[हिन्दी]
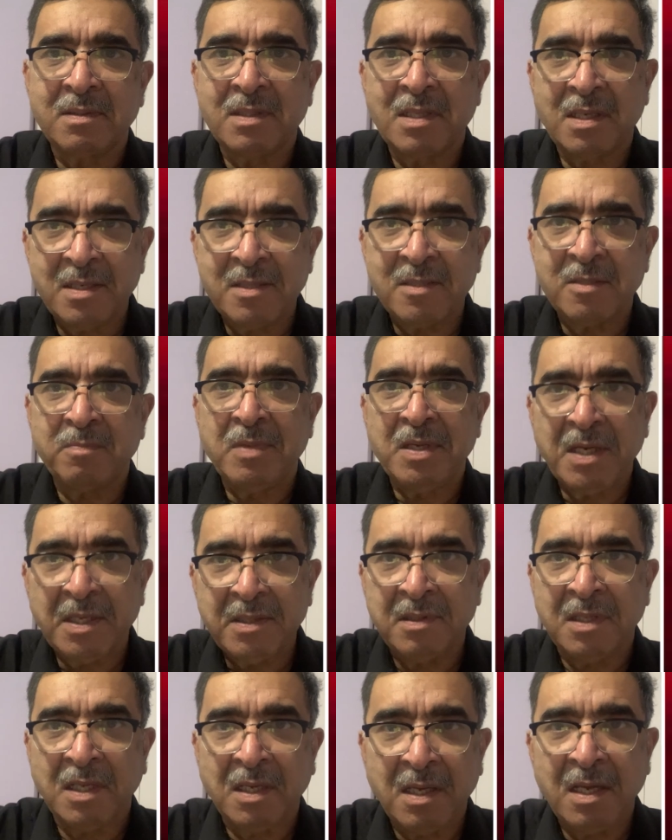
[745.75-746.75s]
तरस में
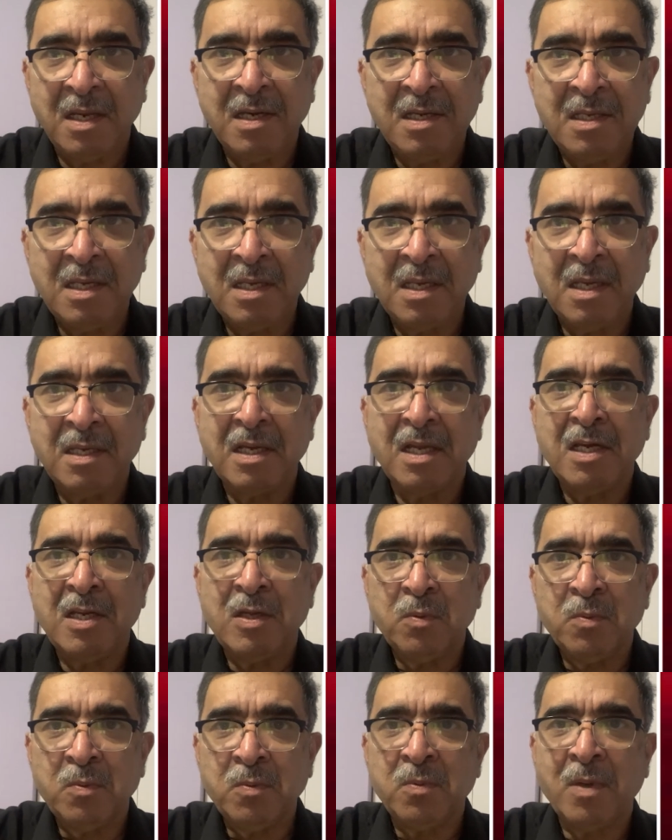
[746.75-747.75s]
रखने के लिए यानी
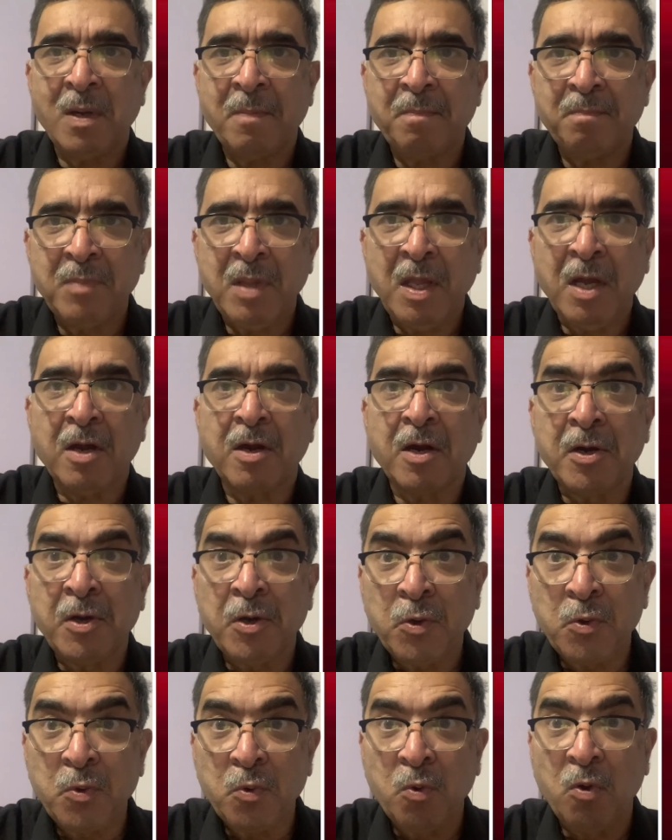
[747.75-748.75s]
अपने
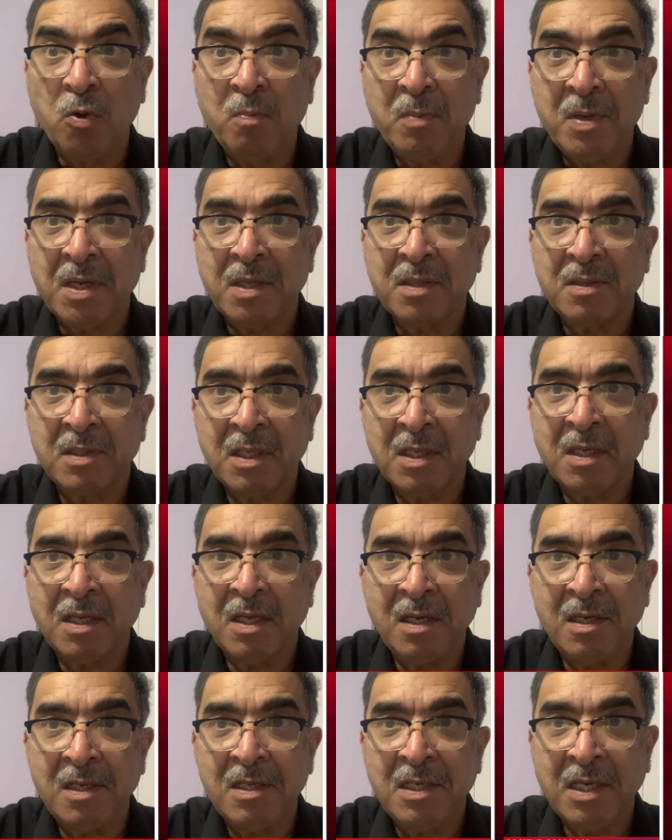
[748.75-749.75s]
कंट्रोल में रखने के
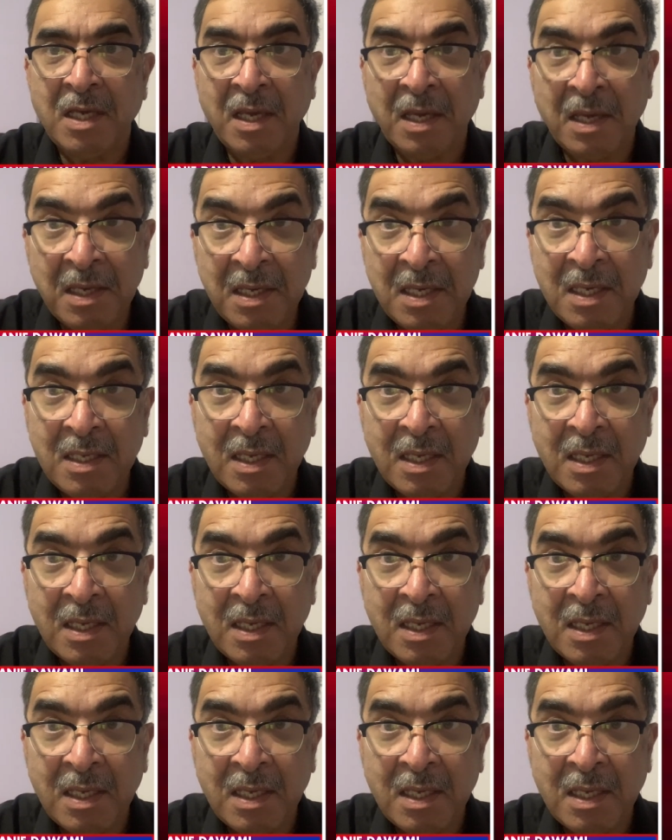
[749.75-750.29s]
लिए ही